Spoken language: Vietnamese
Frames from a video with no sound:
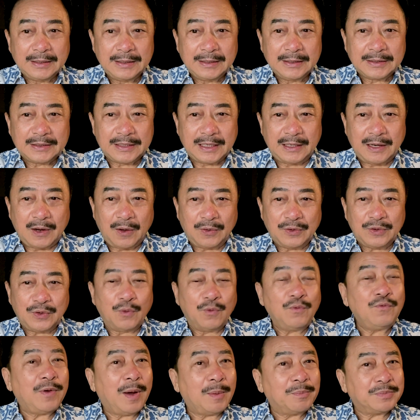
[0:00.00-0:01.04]
Xin lỗi Vũ
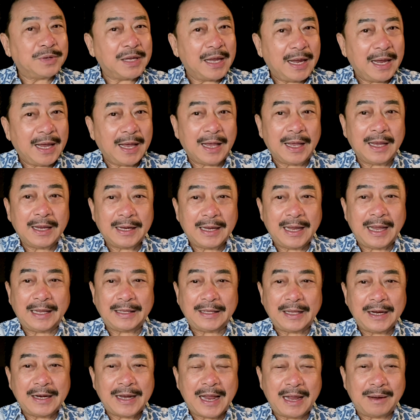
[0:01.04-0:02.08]
Phong nha, nghe
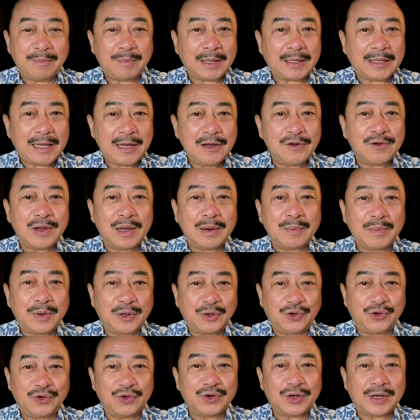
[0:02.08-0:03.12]
tới đây mà thấy chuyện mình
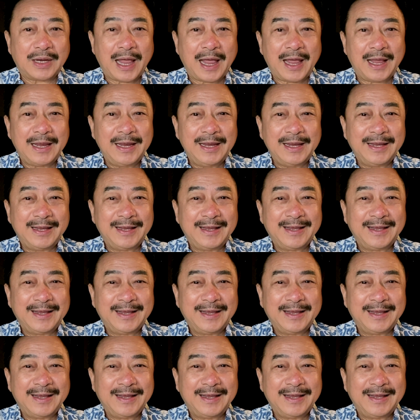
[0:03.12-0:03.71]
chưa kể,